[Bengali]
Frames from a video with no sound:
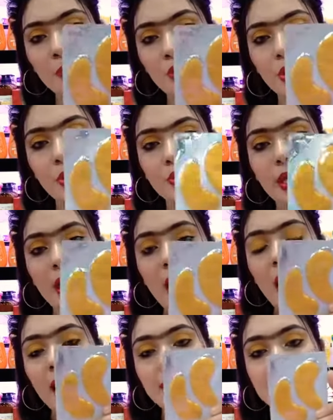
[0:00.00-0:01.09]
করে ওদের
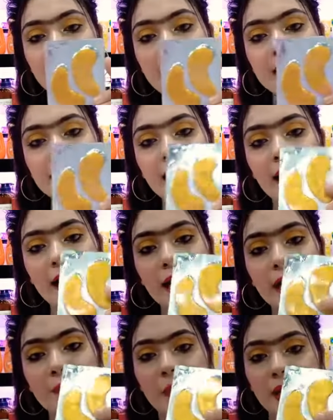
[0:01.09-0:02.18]
আইসের নিচে
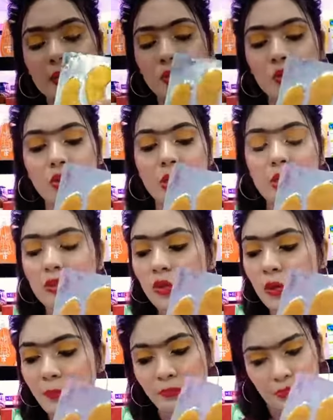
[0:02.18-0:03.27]
এই মাস্কগুলো কিন্তু
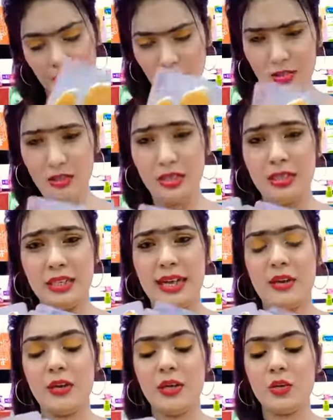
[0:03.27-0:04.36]

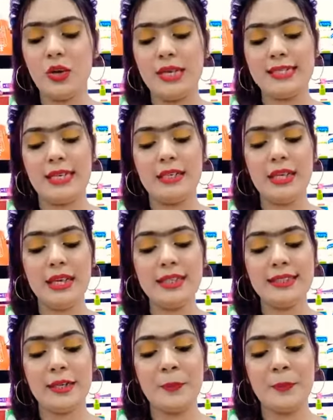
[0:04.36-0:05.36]
রয়েছে ঠিক আছে